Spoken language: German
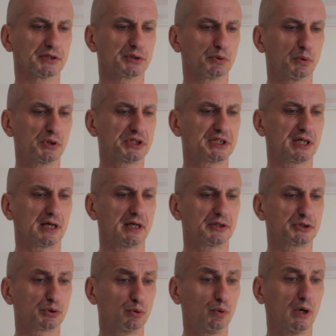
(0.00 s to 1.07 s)
so,
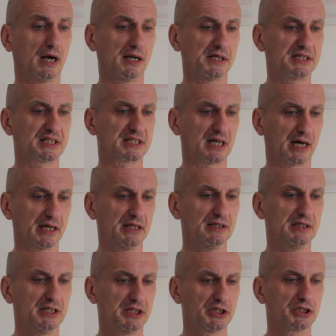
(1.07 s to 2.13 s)
so als sei
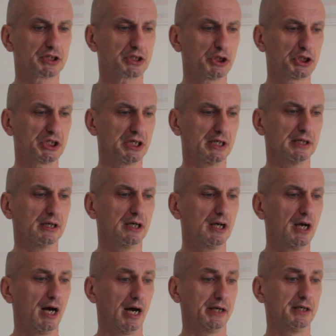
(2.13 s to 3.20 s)
nichts geschehen.
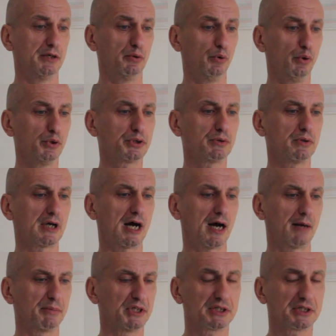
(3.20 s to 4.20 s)
Eine Lösung habe